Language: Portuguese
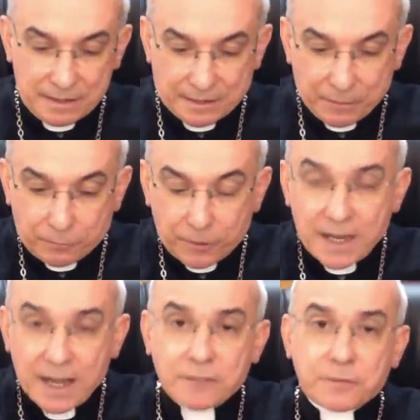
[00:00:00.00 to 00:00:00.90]
que foi
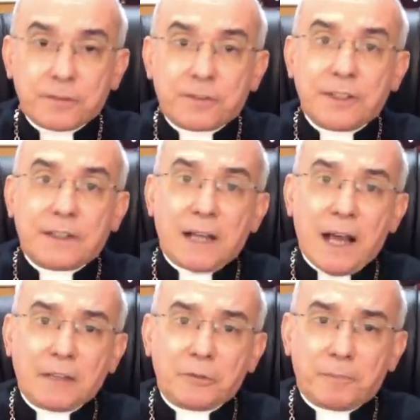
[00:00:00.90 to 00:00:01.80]

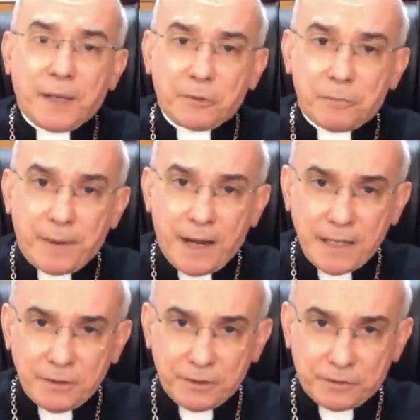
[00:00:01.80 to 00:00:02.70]
ressuscitado pelo
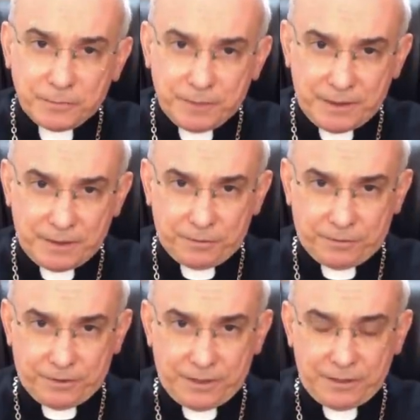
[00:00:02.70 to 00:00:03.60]
Pai no Espírito
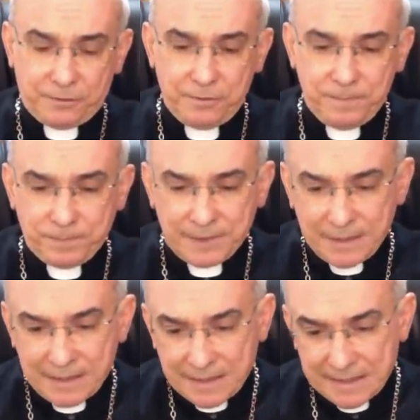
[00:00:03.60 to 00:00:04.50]
Santo
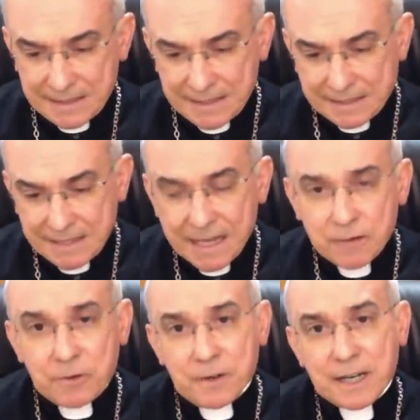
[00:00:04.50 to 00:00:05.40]
e que
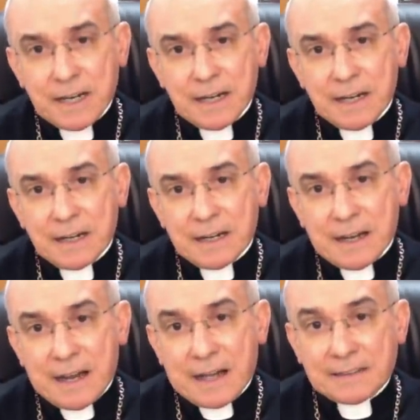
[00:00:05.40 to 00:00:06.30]
agora,
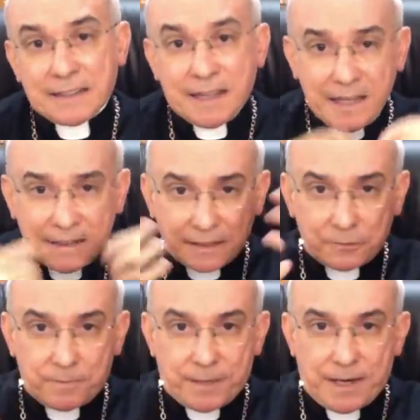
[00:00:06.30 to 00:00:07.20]
à direita
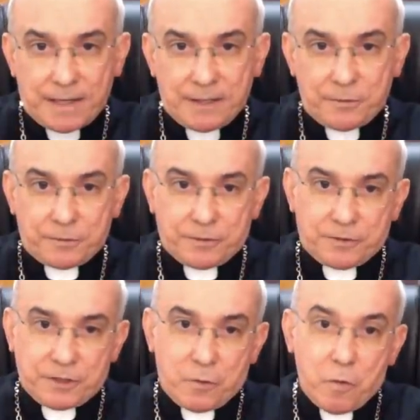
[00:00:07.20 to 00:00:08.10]
do Pai, ou
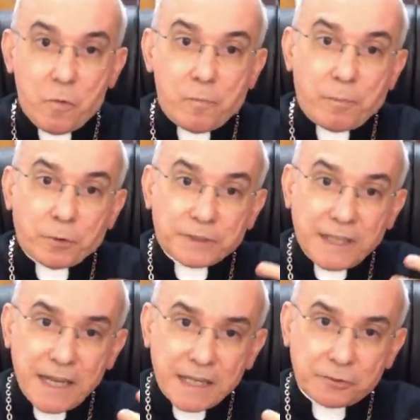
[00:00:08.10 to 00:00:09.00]
seja, com o
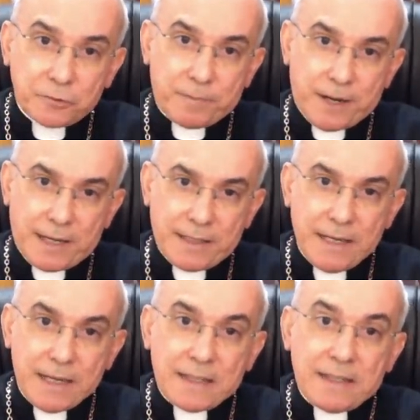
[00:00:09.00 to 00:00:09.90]
poder do Pai,
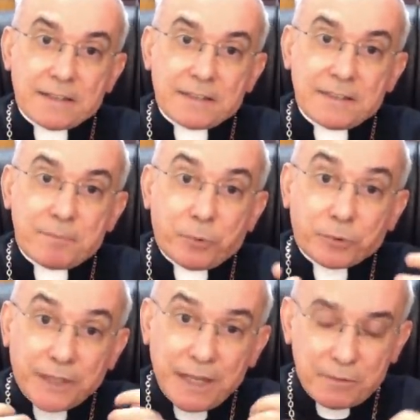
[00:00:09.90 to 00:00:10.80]
e esse
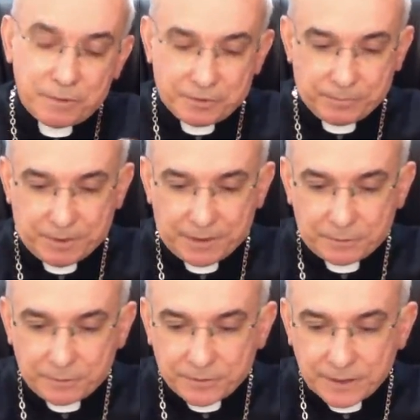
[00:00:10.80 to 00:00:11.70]
poder é o
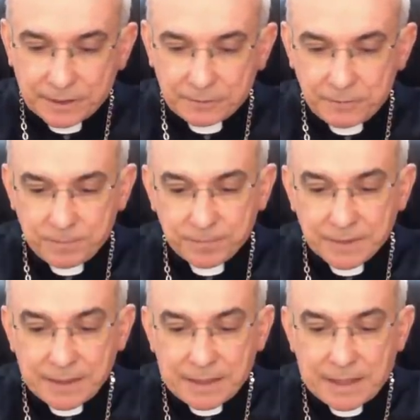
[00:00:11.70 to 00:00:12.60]
Espírito Santo,
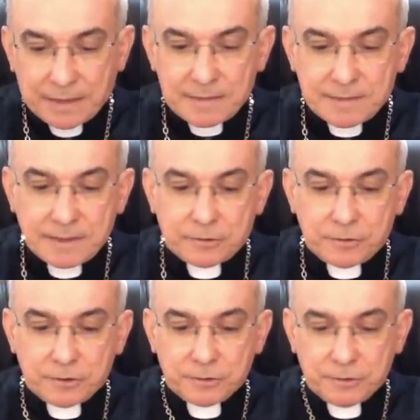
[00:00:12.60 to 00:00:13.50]
ele se
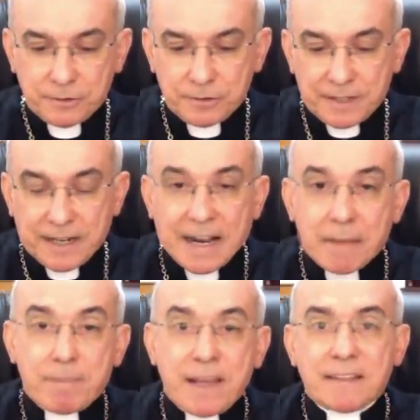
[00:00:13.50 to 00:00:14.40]
tornou
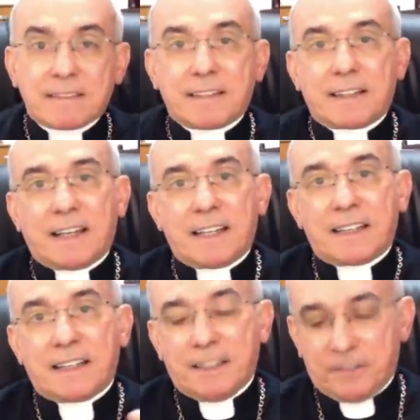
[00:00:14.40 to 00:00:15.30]
cabeça da
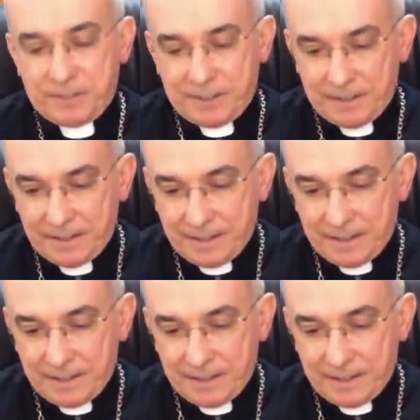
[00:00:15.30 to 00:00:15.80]
igreja,